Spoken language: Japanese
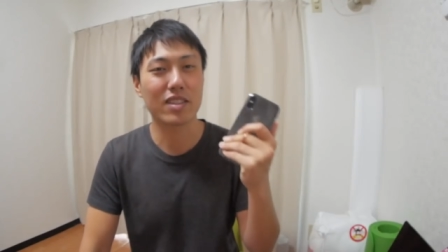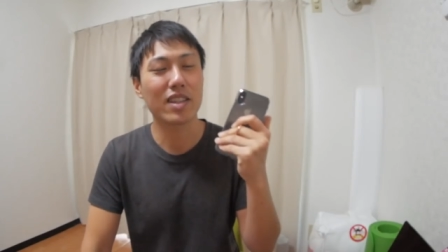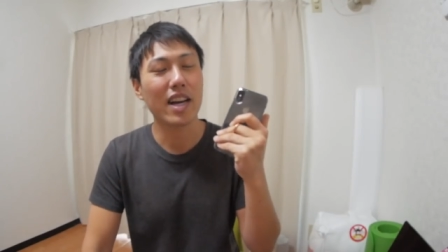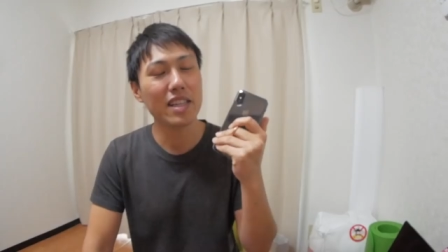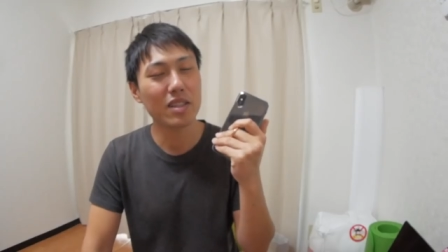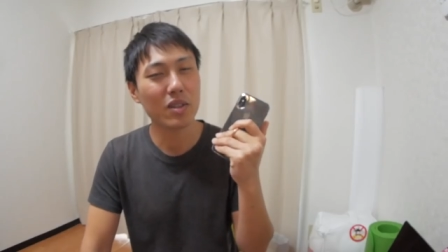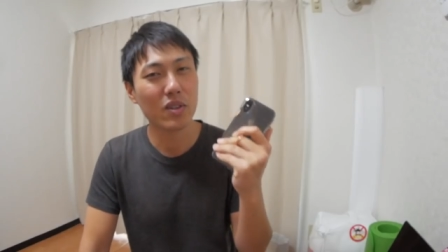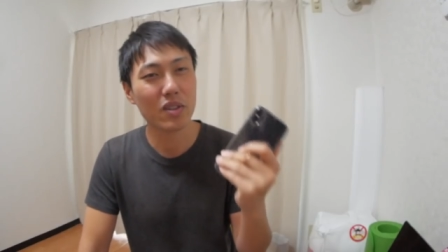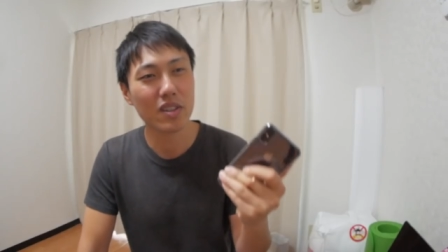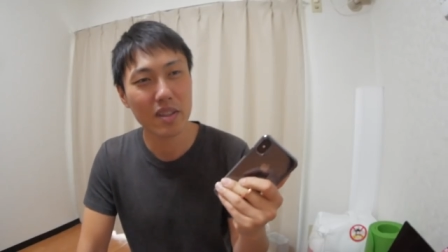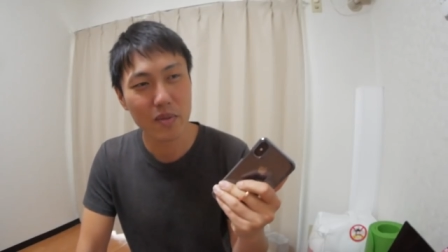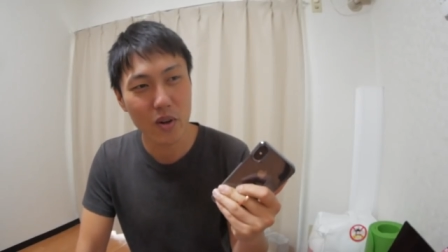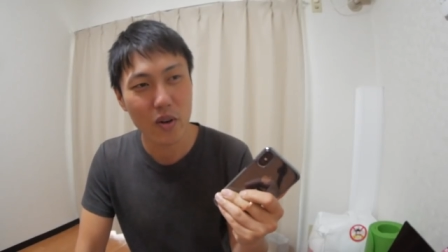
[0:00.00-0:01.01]
暗いところ
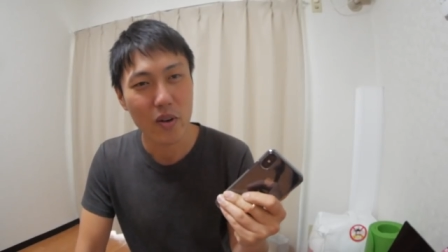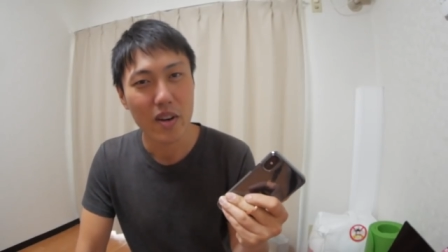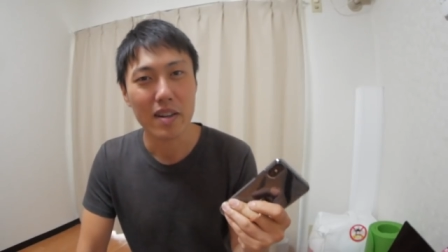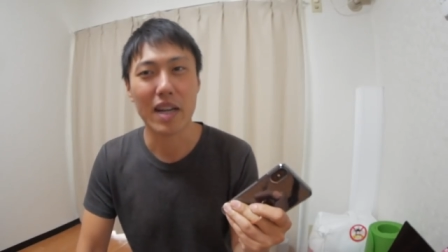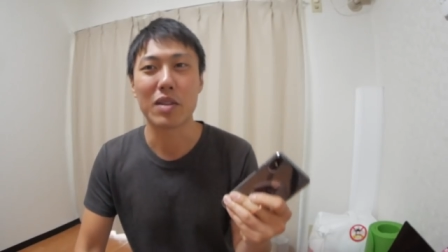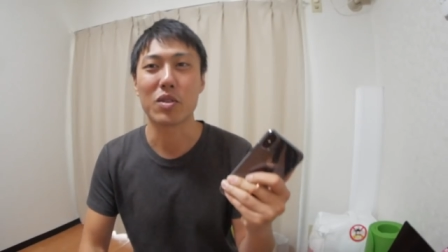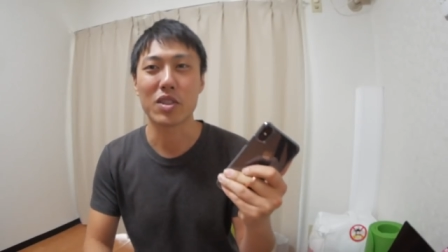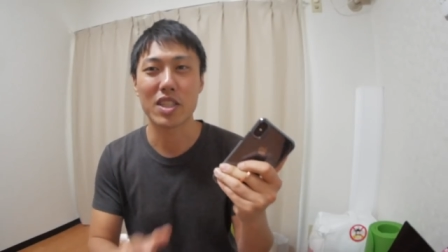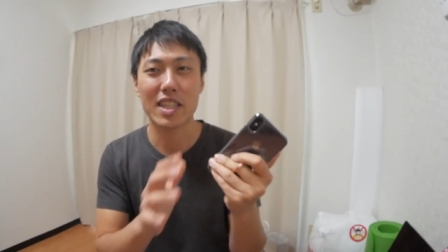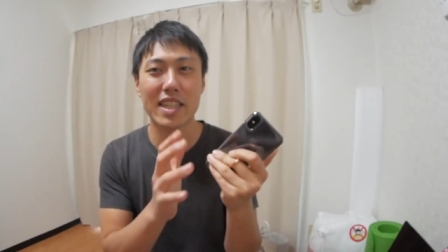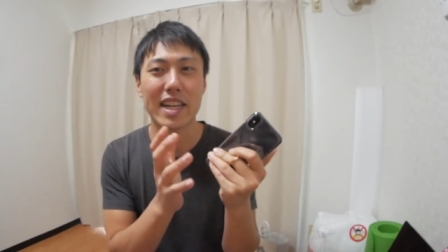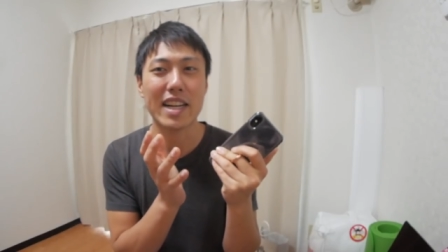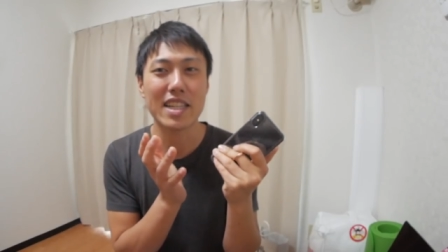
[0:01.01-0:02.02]
でも、あの、
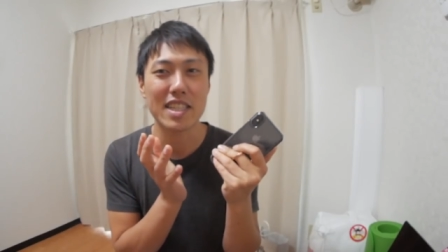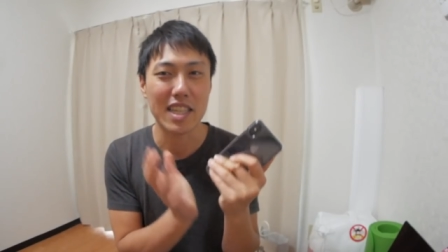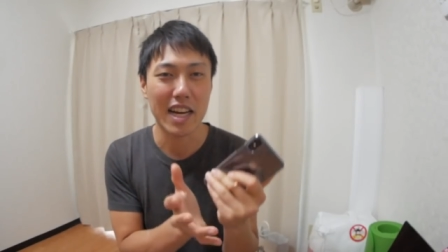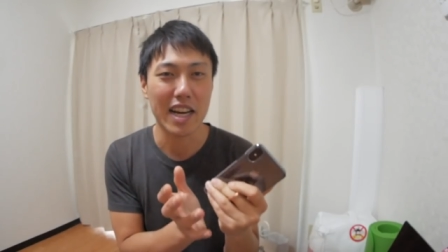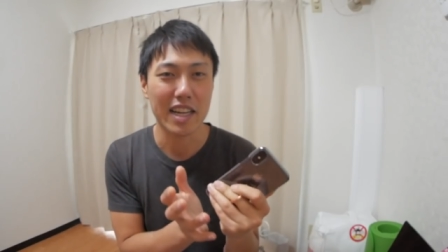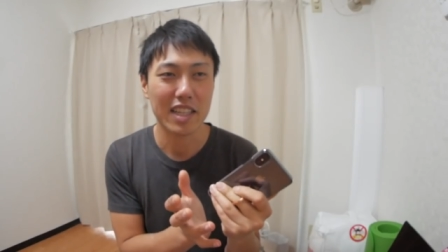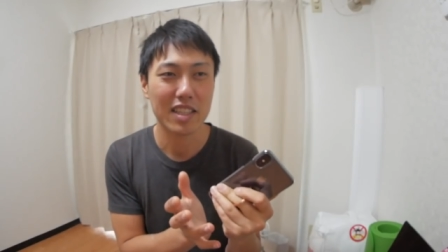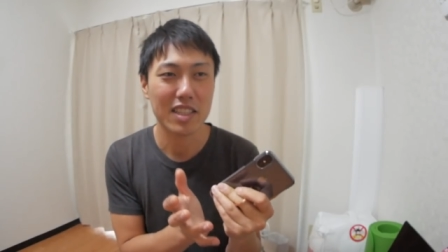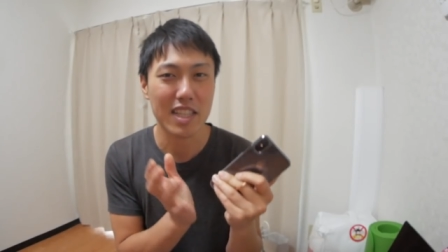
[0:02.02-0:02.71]
しっかりした